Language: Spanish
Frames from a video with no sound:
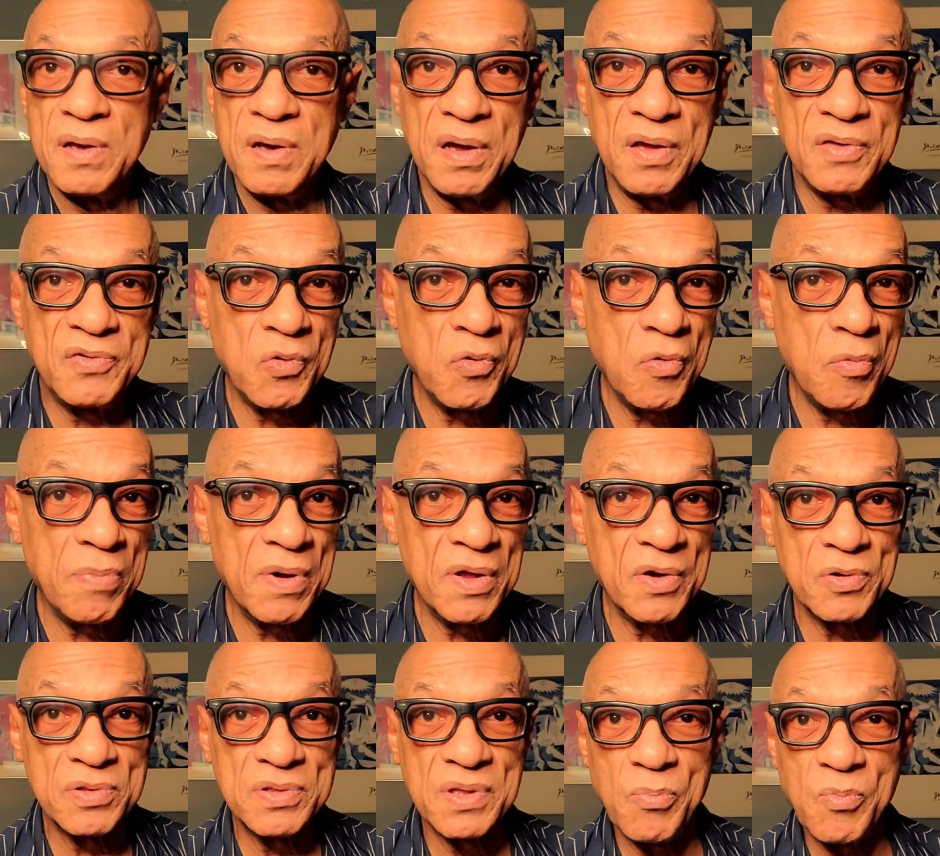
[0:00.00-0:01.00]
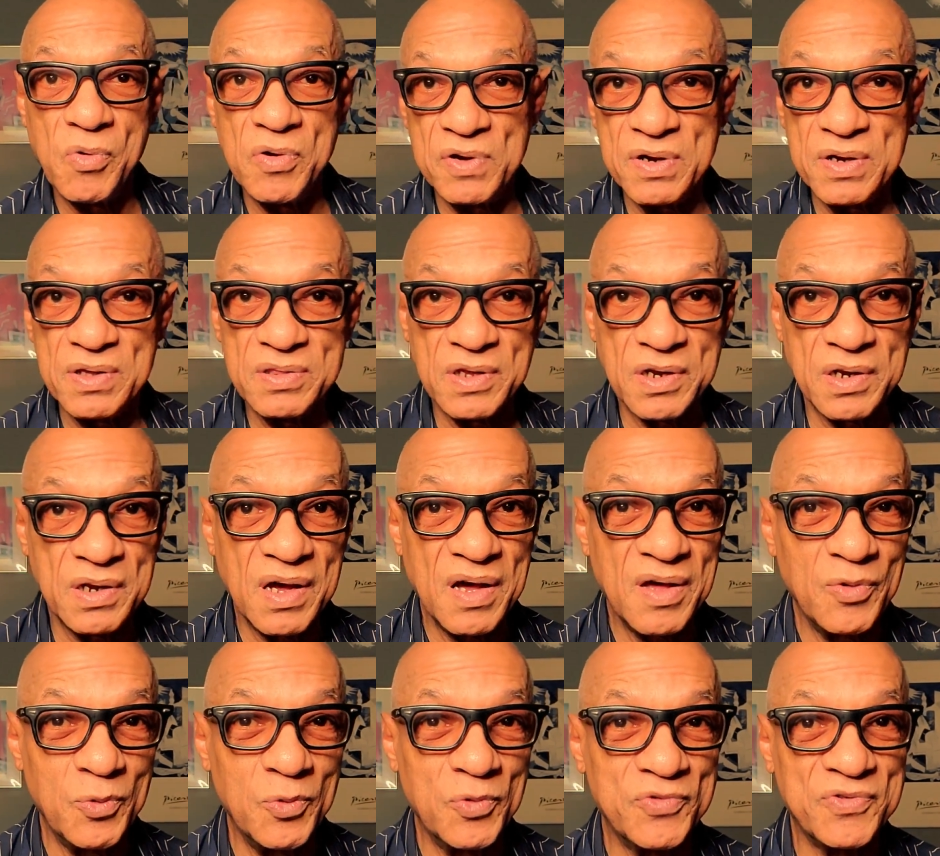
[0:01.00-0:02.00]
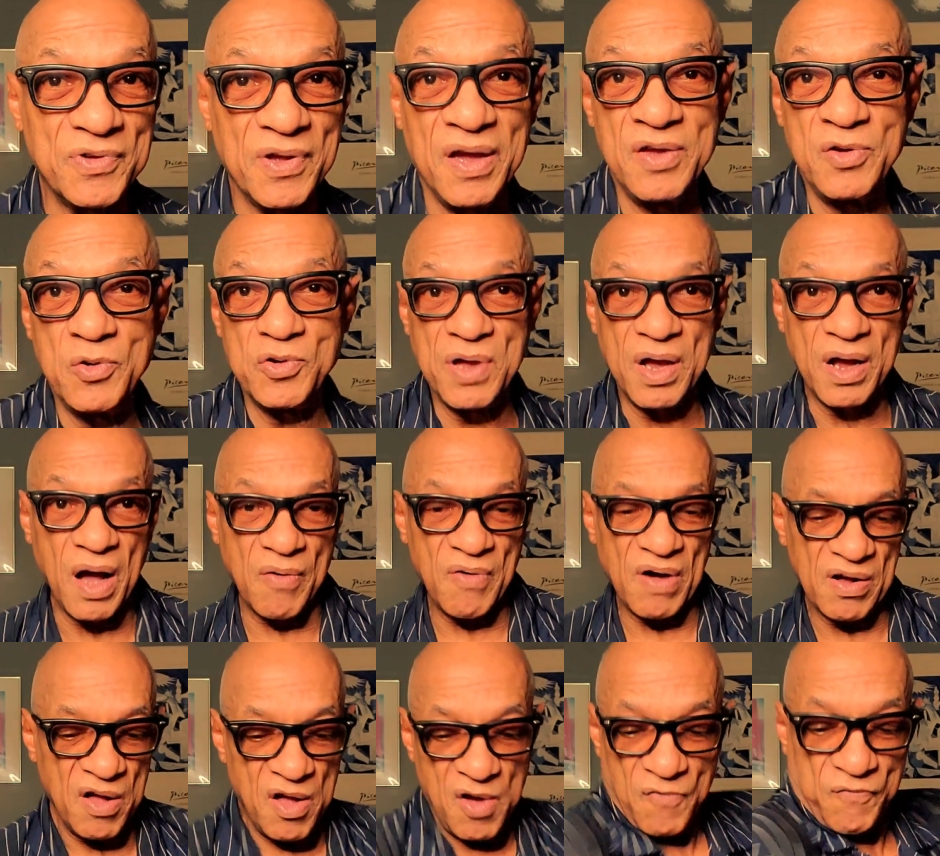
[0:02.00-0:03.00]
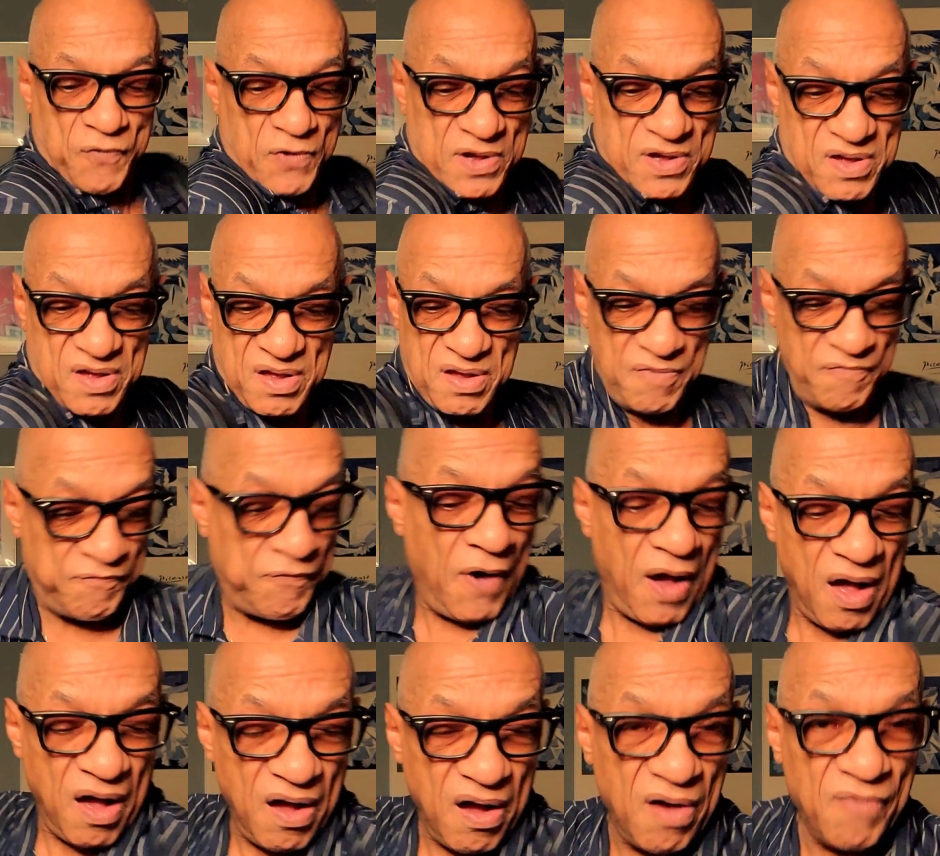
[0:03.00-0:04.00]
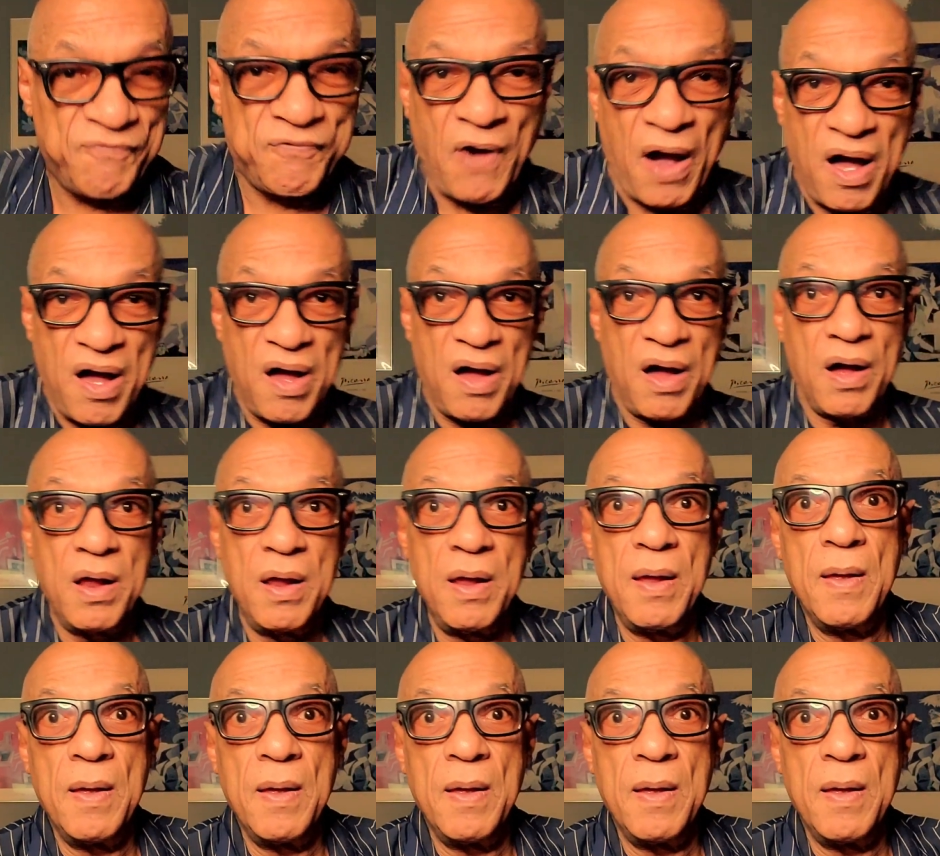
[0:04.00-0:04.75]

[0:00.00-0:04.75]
Esos bomberos están muy bien entrenados. Ellos llegaban, fui, fa, fa.